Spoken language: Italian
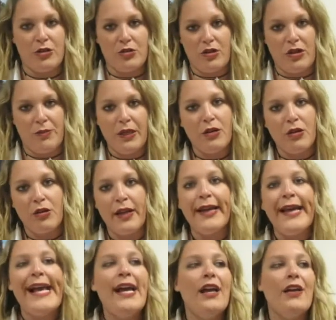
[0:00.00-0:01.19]
persone
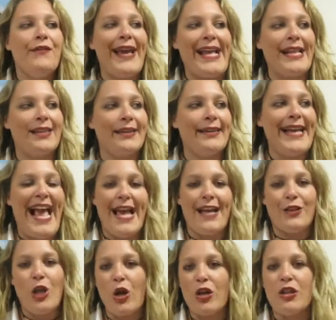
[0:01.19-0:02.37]
piccole vedi
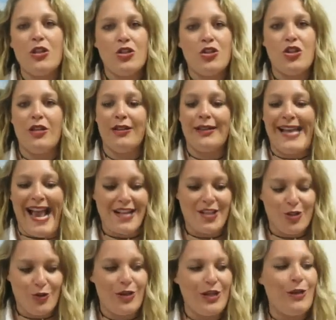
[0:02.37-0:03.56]
donne incinte che
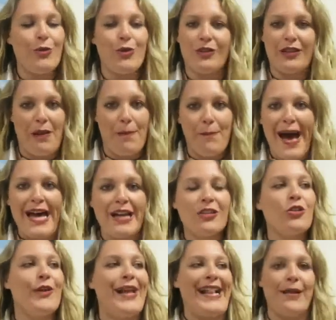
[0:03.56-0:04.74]
sono lì pronte al
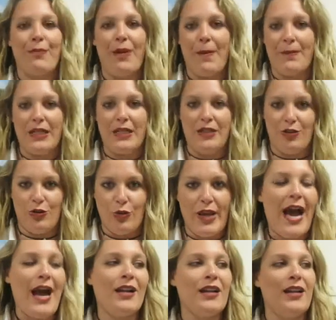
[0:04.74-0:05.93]
parto vedi bambini di due
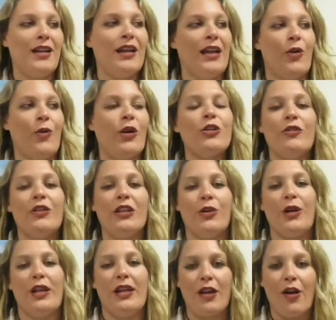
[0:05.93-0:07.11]
anni e quando vedi
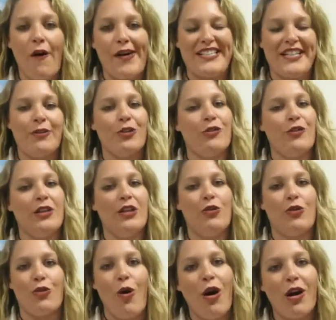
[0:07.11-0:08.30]
quelle cose quando vedi i
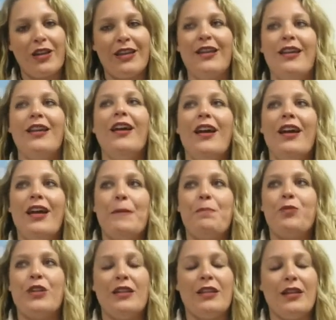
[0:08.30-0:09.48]
loro occhi
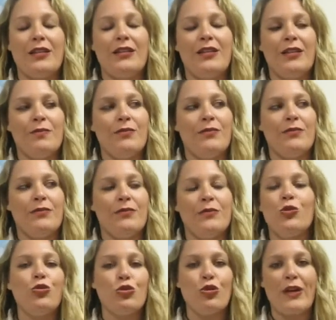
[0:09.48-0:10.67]
ti, ti, mm,
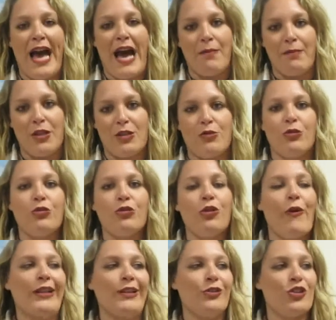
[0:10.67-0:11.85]
tutto cambia
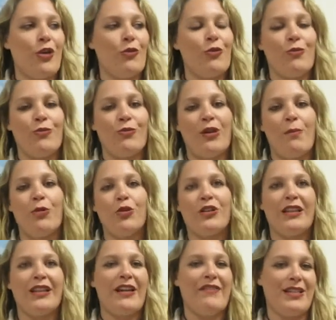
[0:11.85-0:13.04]
soprattutto quando c'è una
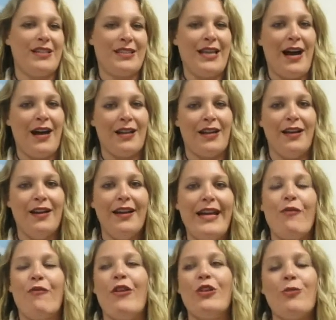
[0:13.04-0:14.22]
brutta traversata,
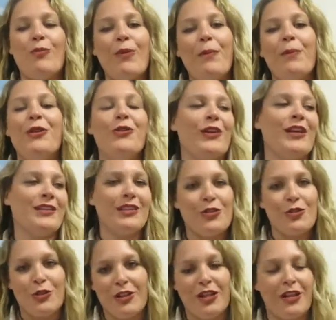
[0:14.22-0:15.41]
vedi un bambino che ti
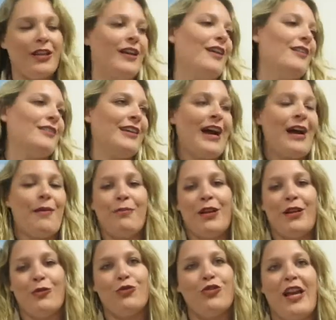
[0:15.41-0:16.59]
sorride, ti
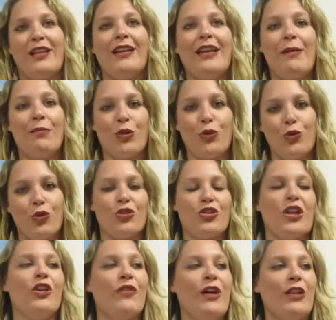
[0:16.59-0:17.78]
cambia, cioè ti cambia tutto,
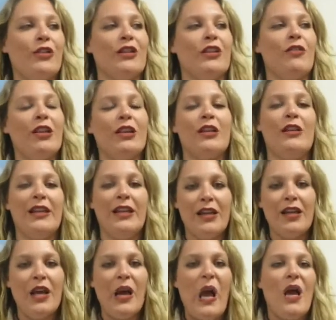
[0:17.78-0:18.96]
cioè io vado tante volte
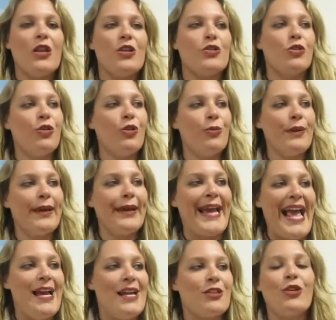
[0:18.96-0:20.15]
lì solo,
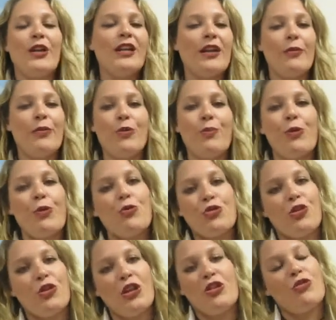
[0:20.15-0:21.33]
per, solo anche per, per, un
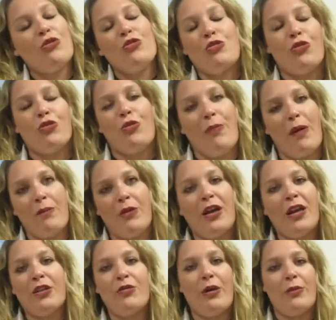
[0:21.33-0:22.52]
sorriso, non solo di un bambino,
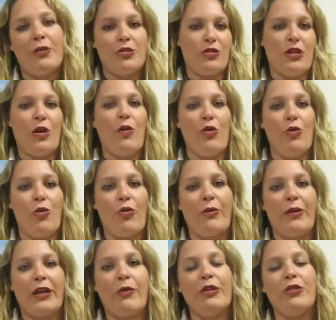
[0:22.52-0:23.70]
anche di una persona qualunque,
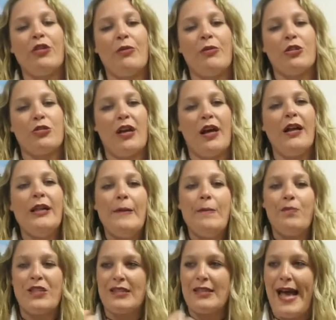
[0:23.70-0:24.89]
perché quando una persona
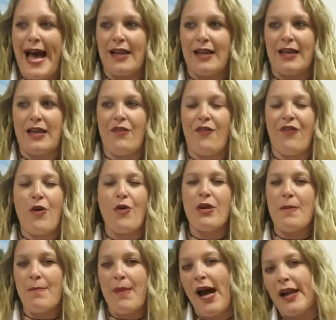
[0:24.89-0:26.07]
stanca, che fa
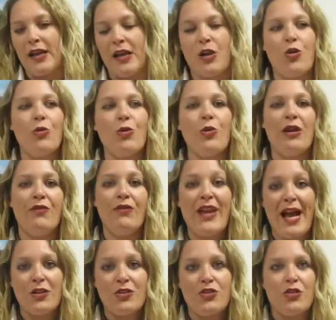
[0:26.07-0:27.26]
ore in mare, che comunque il
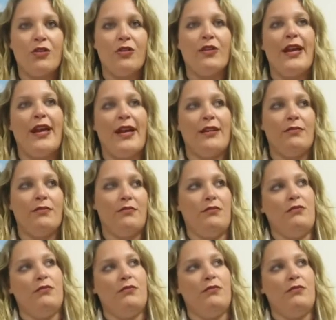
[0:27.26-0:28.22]
viaggio non è